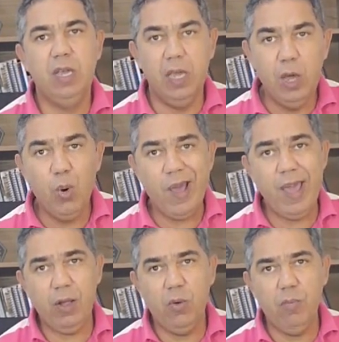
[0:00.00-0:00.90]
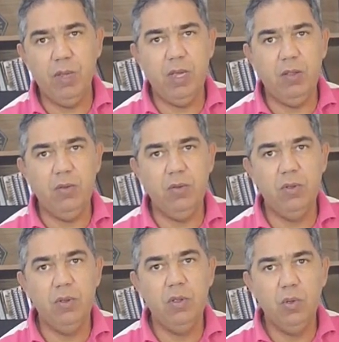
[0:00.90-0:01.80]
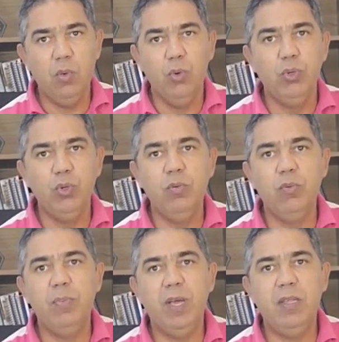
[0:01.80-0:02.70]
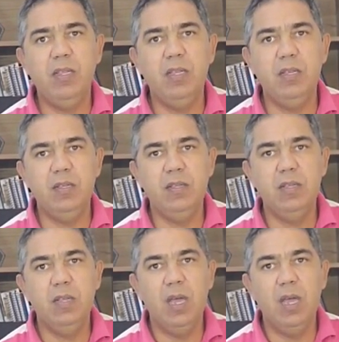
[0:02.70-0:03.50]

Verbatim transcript: Eu recomendo o chumbo perdiz.